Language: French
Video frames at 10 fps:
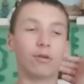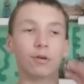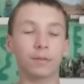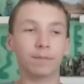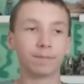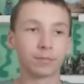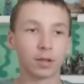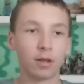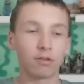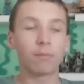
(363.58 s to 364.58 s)
de
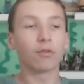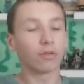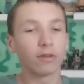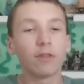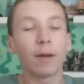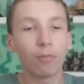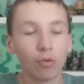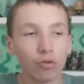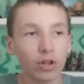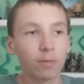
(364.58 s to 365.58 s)
c'est pas le plus
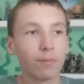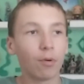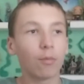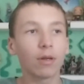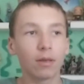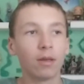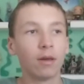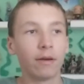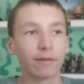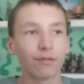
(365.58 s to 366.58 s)
logique, mais pour moi,
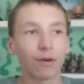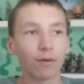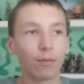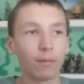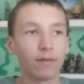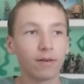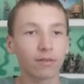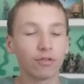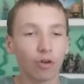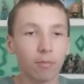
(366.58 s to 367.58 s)
ce qui ferait vraiment plaisir,
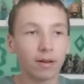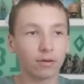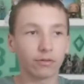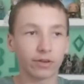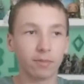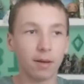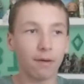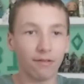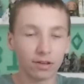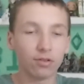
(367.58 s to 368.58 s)
c'est genre mettre l'ancienne map
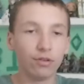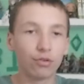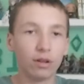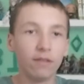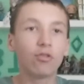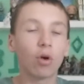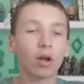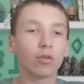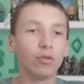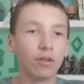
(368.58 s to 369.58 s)
avec une histoire,
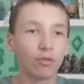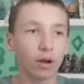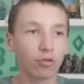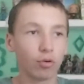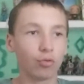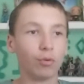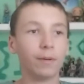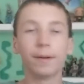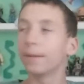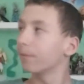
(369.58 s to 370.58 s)
une histoire et tout et tout.
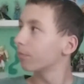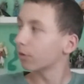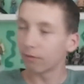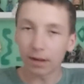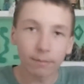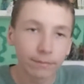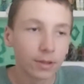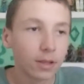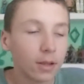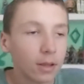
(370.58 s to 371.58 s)
Voilà.
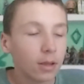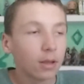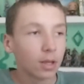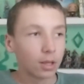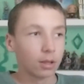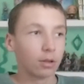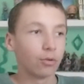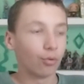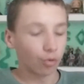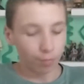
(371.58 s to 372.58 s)

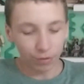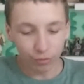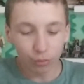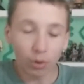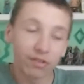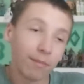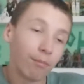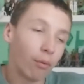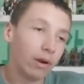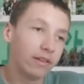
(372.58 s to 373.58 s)
Donc on passe au troisième
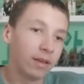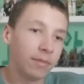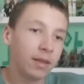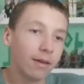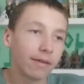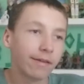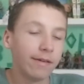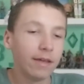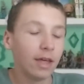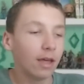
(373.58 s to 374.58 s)
point, les amis,
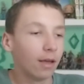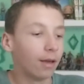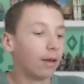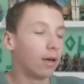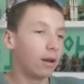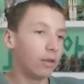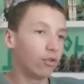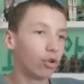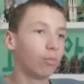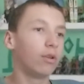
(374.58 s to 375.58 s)
qui est les,